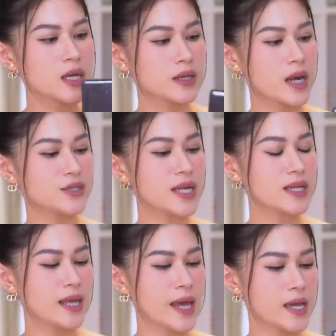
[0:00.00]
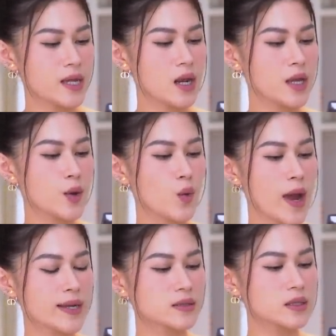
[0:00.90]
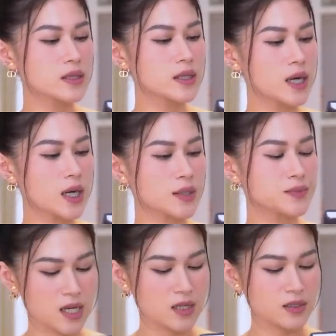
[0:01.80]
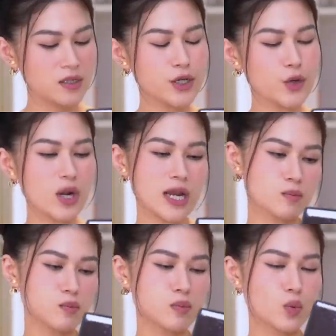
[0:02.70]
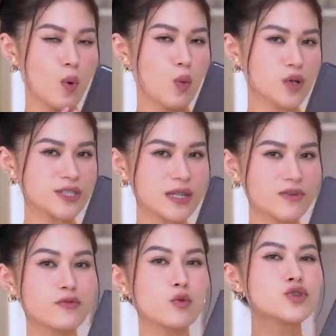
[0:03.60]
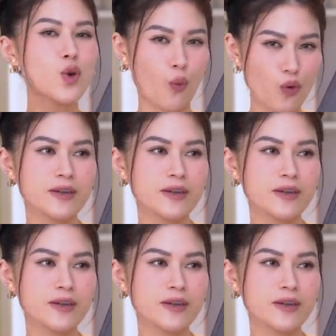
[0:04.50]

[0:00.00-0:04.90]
Thì là sách này nó liên quan tới như kiểu là một quyển sách về vũ trụ.